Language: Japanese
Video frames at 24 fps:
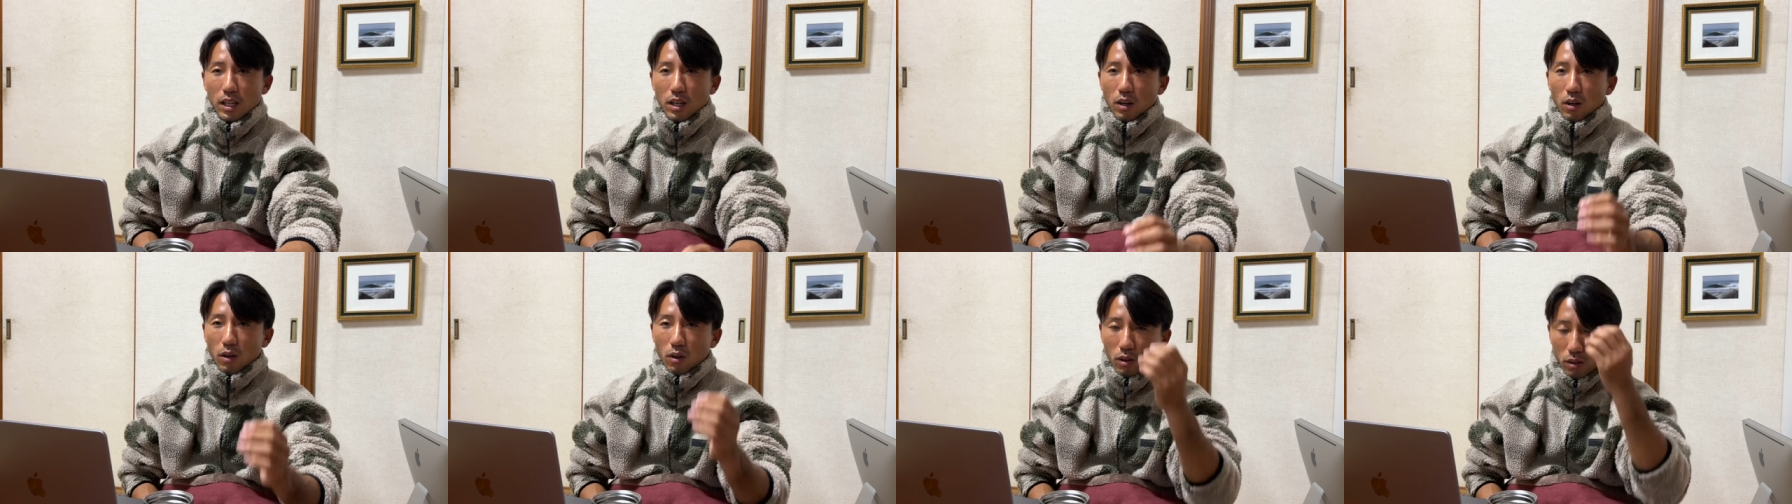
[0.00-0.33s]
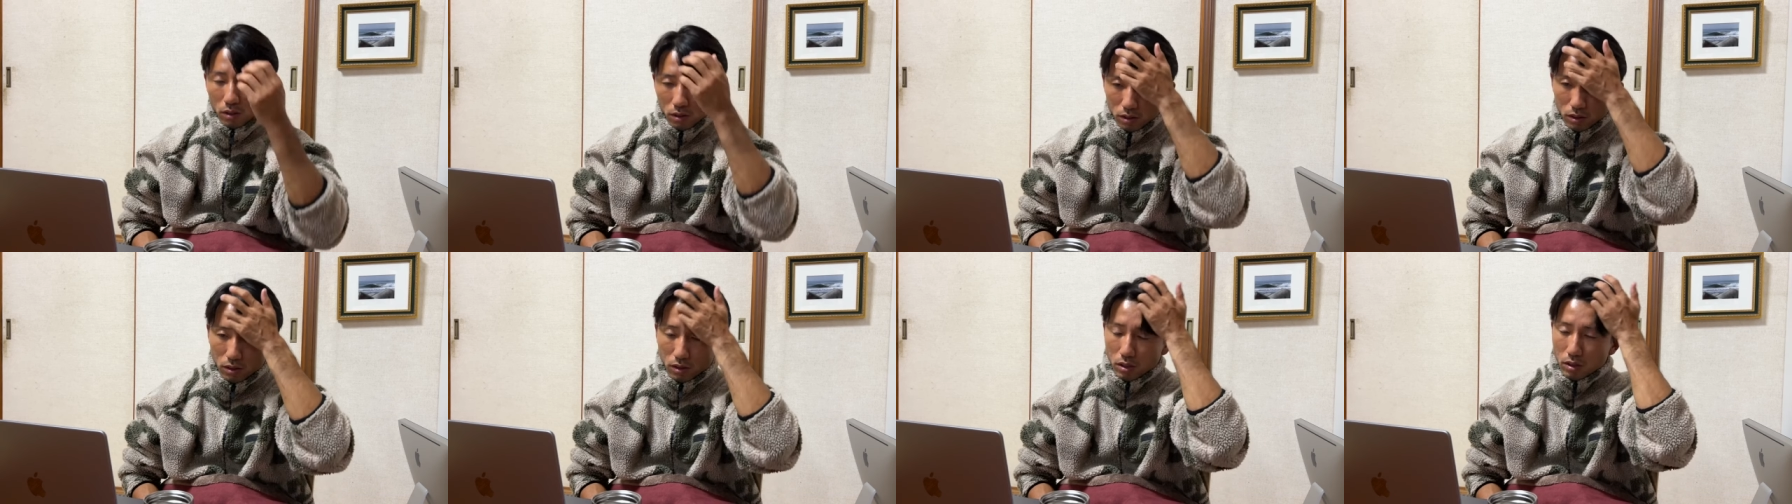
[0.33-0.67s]

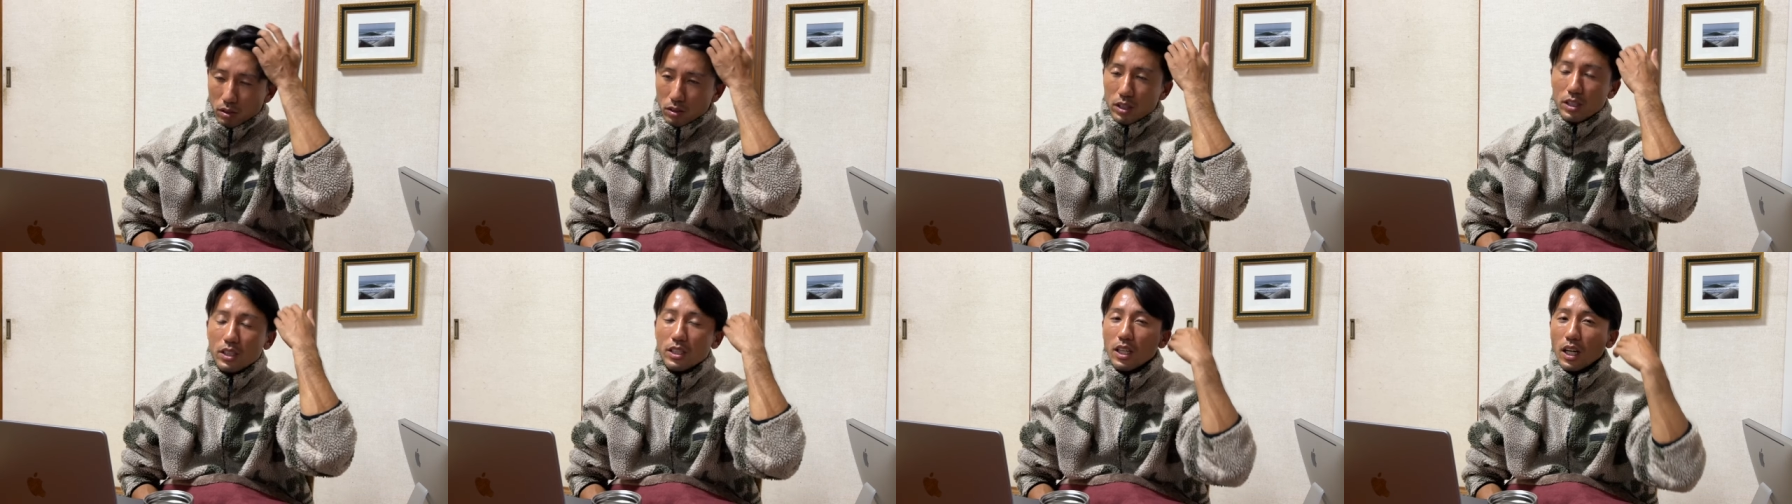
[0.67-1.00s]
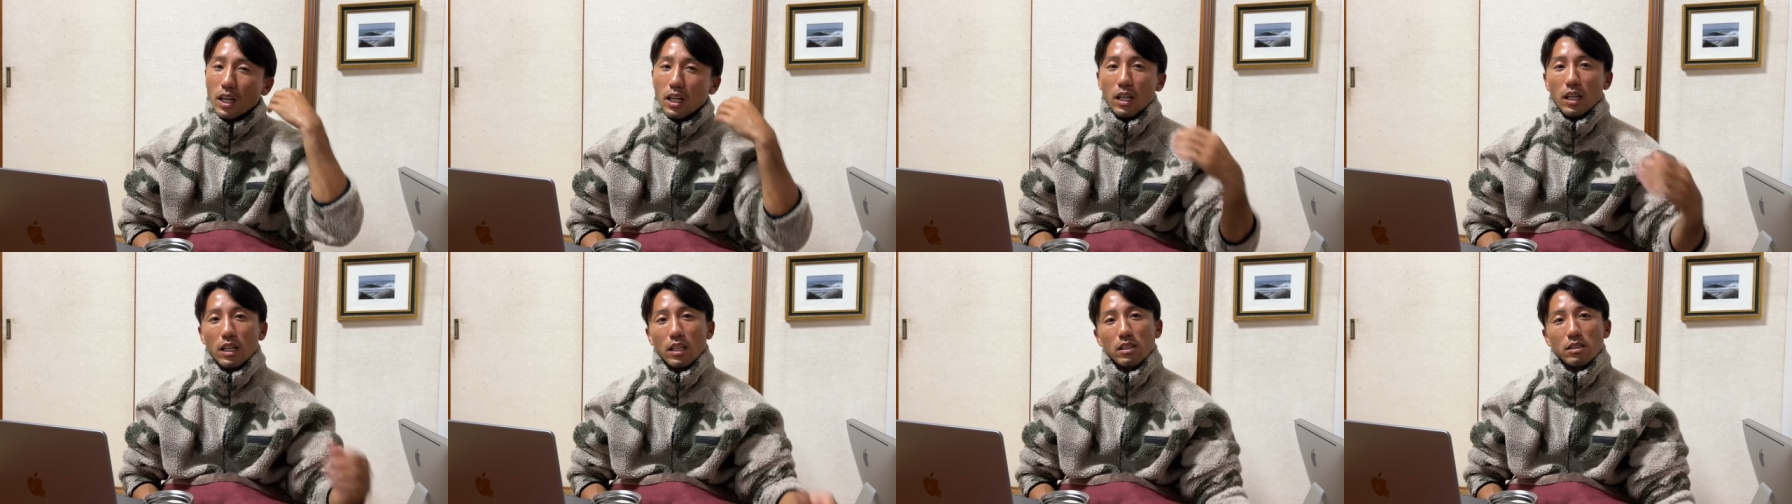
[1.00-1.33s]
本当に
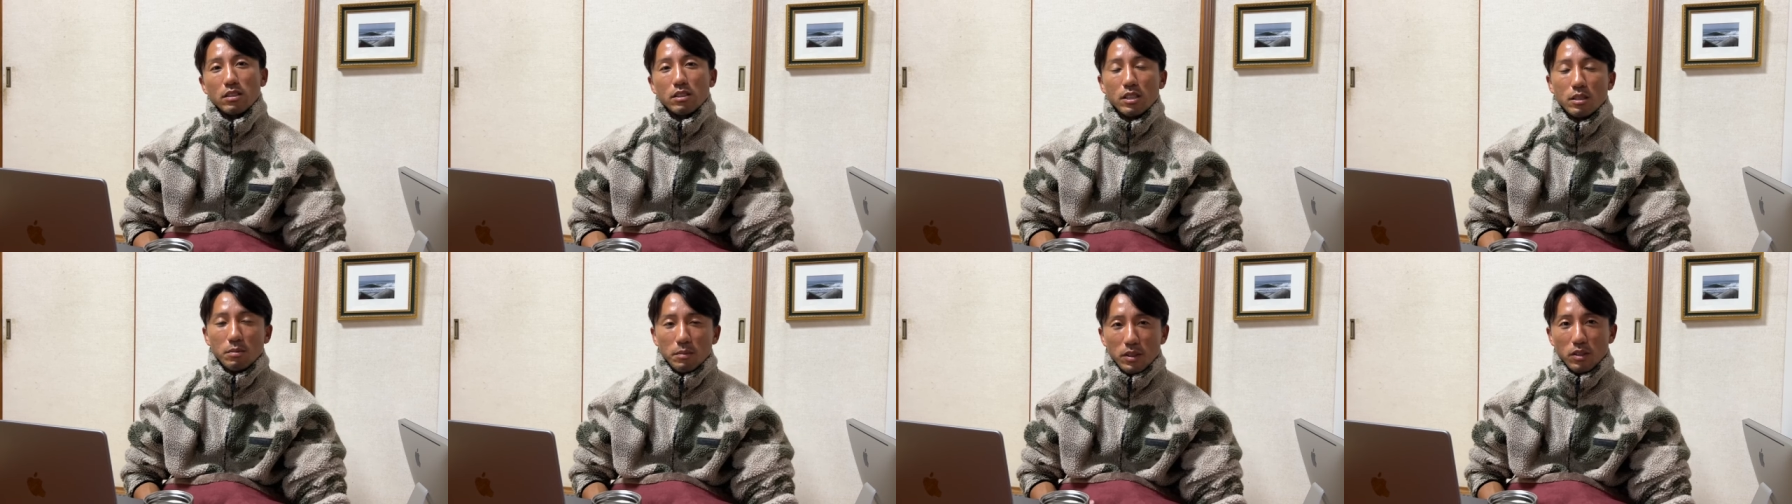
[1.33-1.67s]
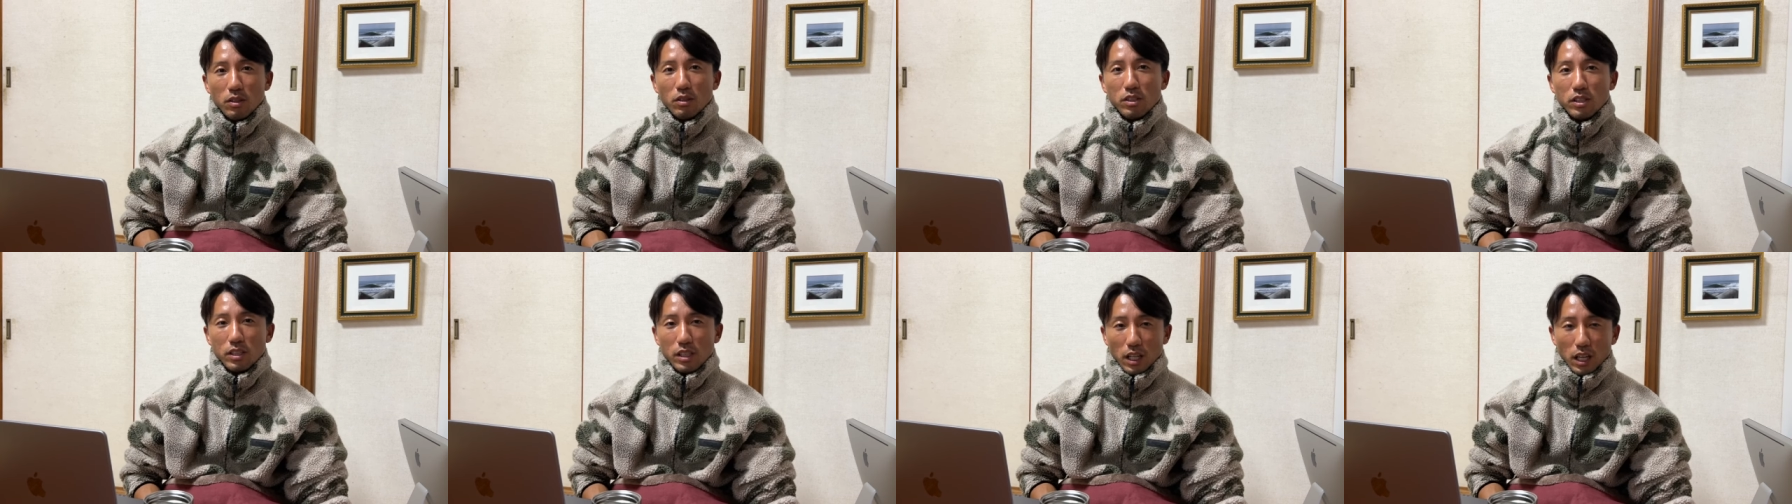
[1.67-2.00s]
じゃあ罪
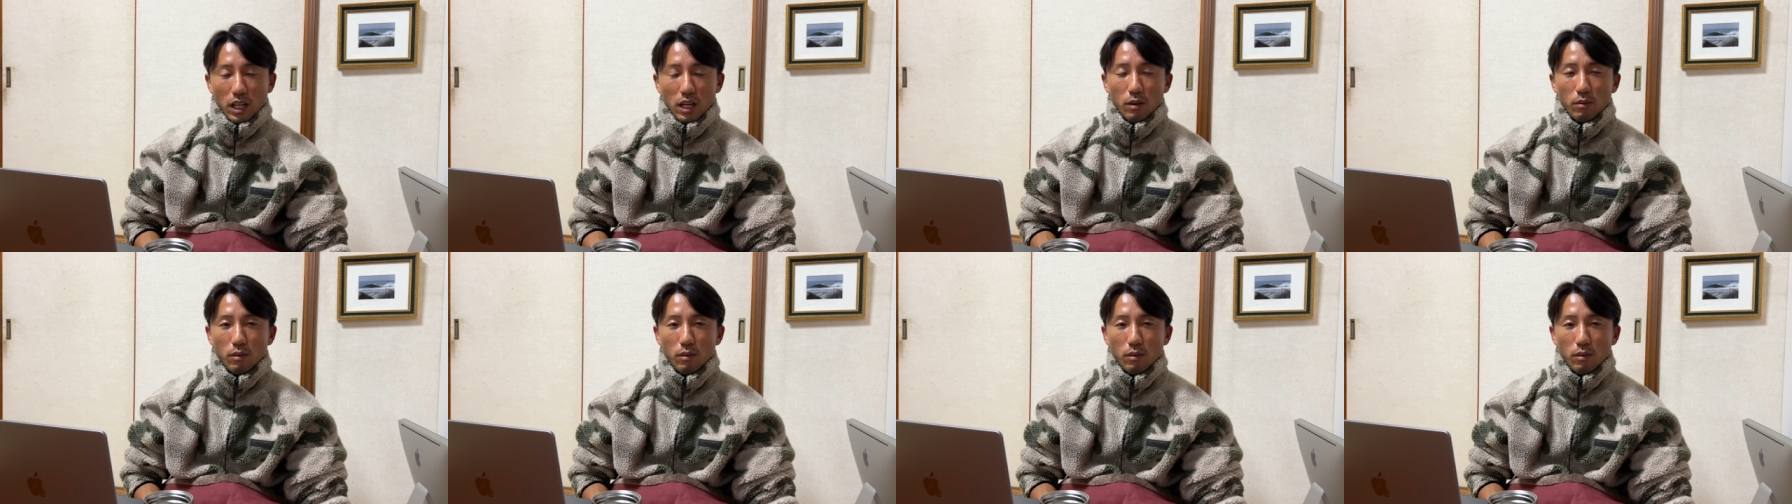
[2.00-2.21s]
として